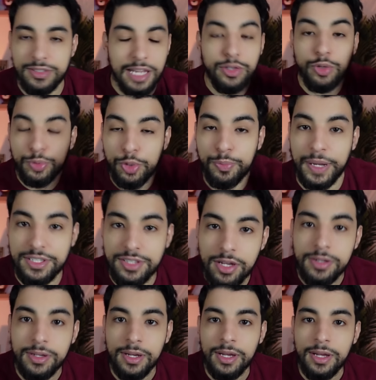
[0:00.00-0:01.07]
nombre de
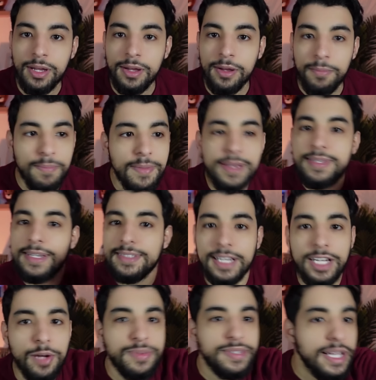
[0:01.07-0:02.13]
personnes, mais c'est que c'est
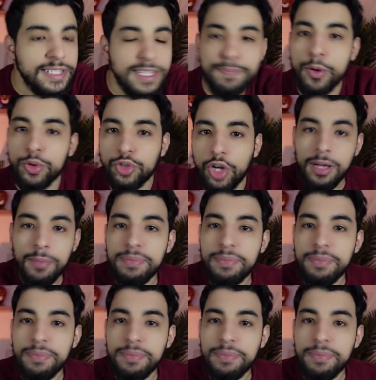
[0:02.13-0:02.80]
comme ça et c'est pas autrement.